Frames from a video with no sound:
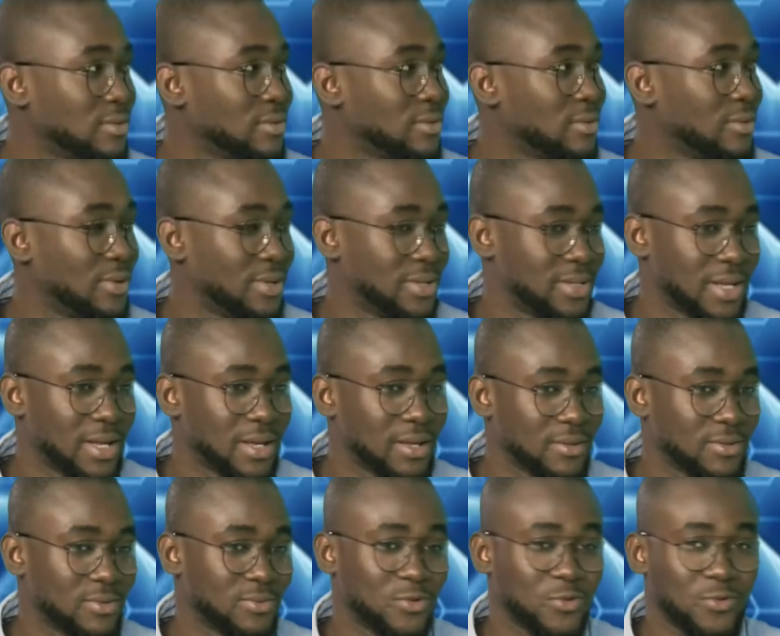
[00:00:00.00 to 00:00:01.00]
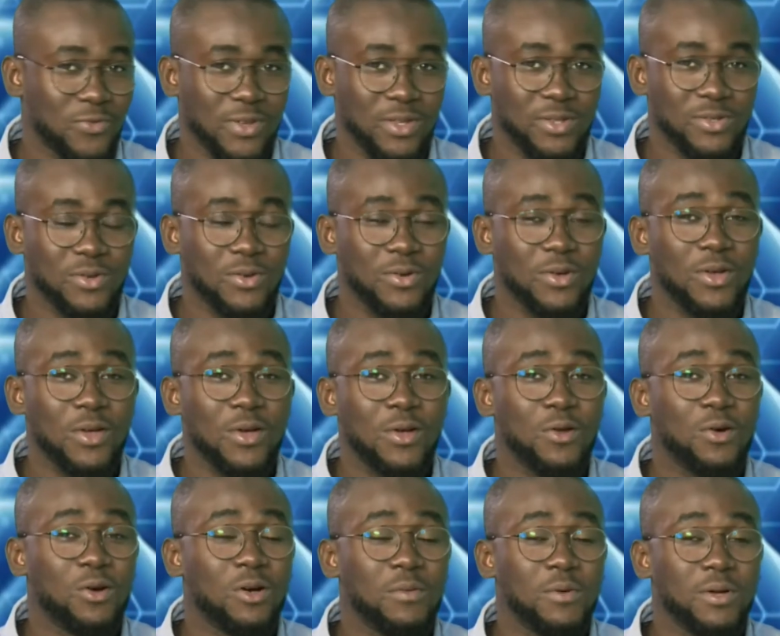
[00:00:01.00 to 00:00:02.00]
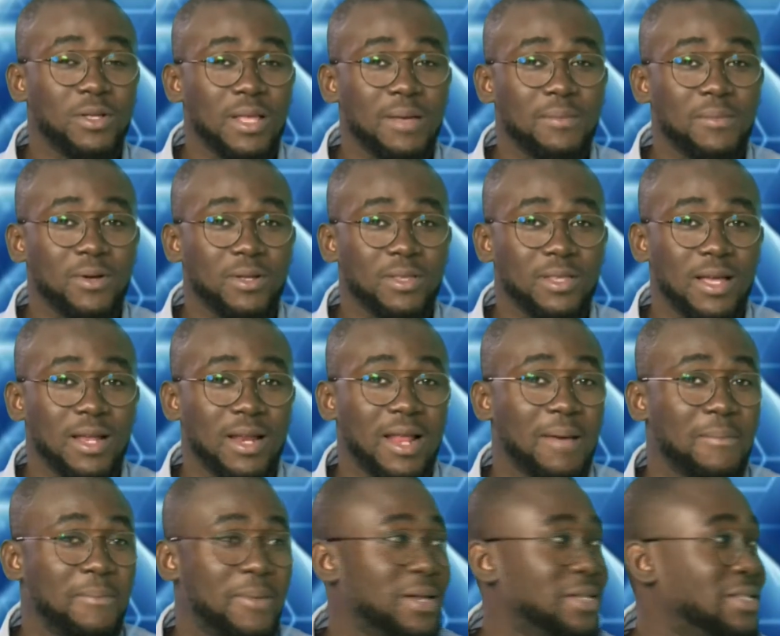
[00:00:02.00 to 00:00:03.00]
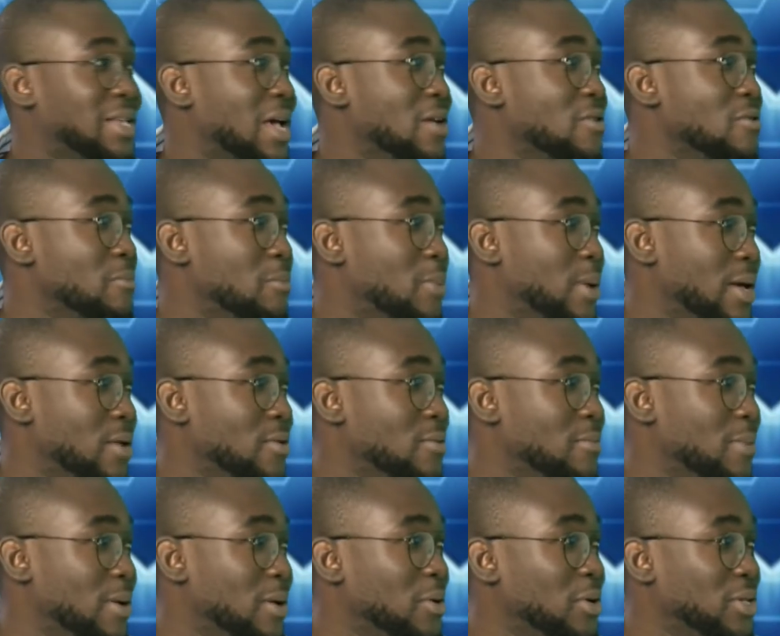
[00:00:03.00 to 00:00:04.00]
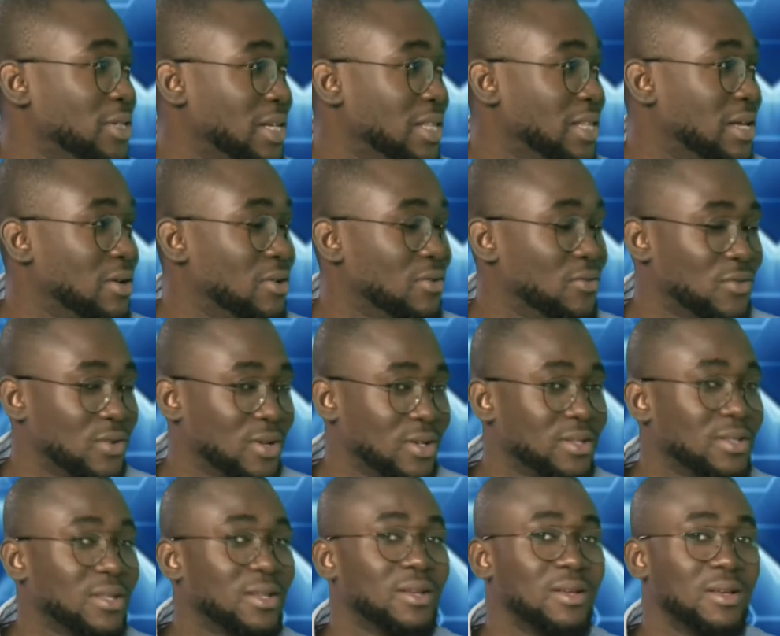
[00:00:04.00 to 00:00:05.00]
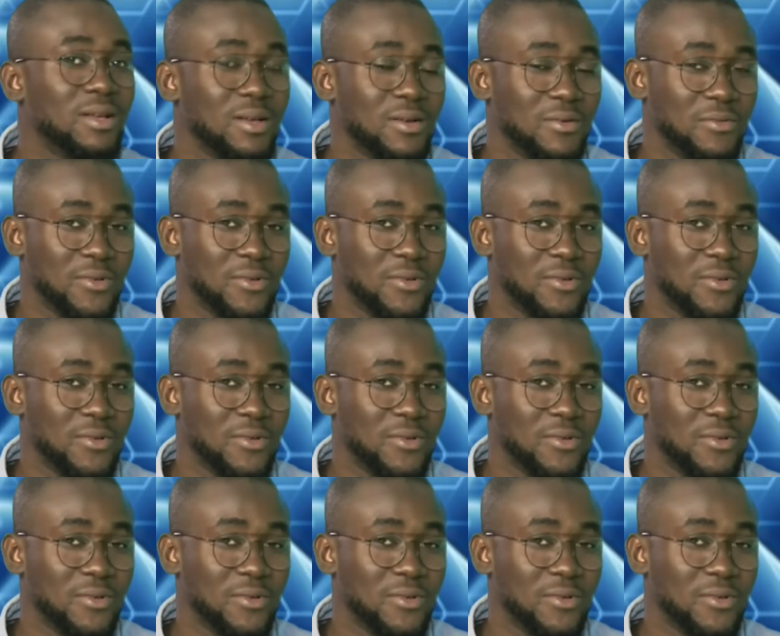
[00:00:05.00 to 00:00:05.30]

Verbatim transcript: l'ulcère. De toute façon, le commun des mortels appelle ça une plaie, une plaie que j'ai dans le ventre. ça.